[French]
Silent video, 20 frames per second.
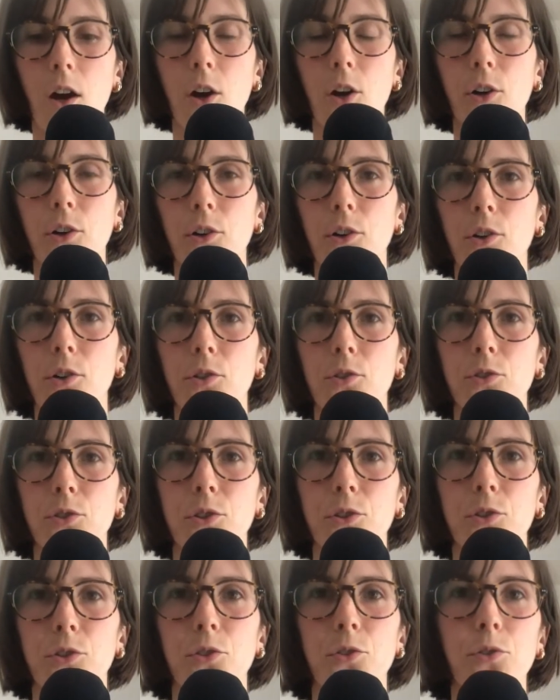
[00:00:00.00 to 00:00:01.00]

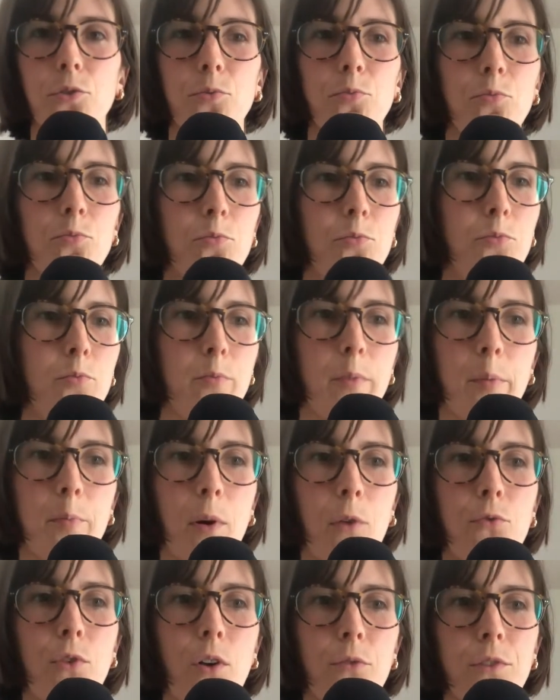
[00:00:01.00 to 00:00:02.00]
que mais
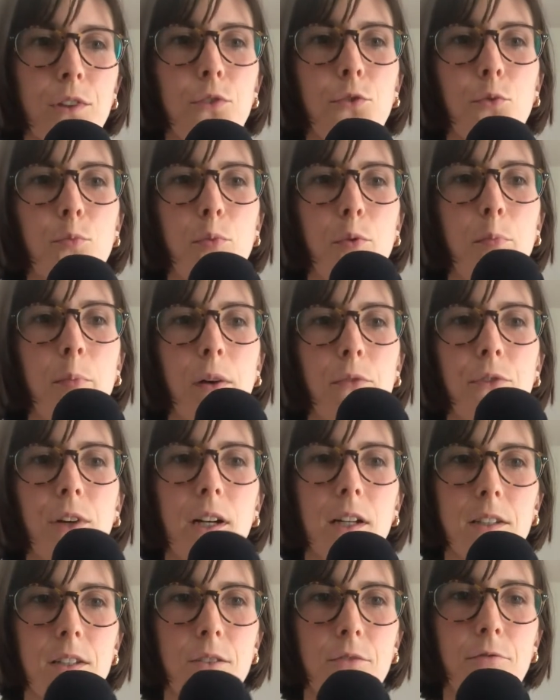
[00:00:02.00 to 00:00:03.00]
parfois en fait on ne peut pas faire
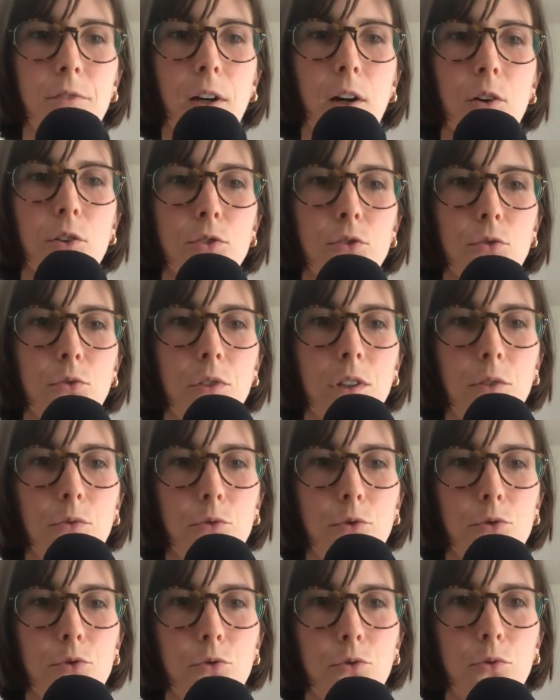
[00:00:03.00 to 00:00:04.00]
la différence au
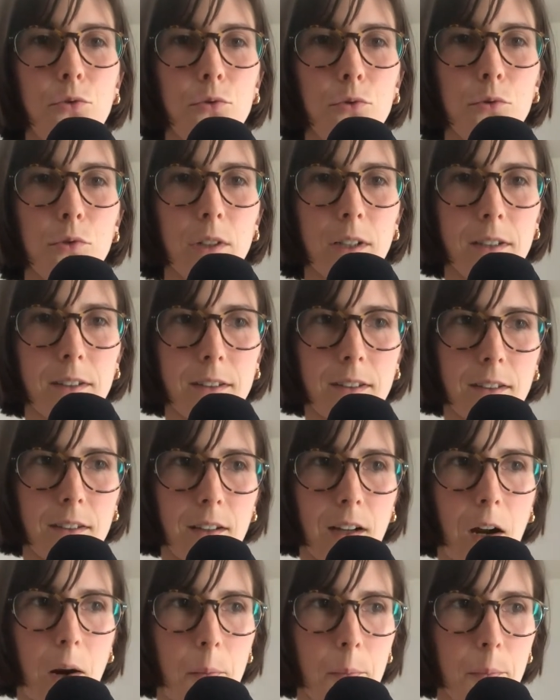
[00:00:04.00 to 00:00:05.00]
niveau du goût, etc.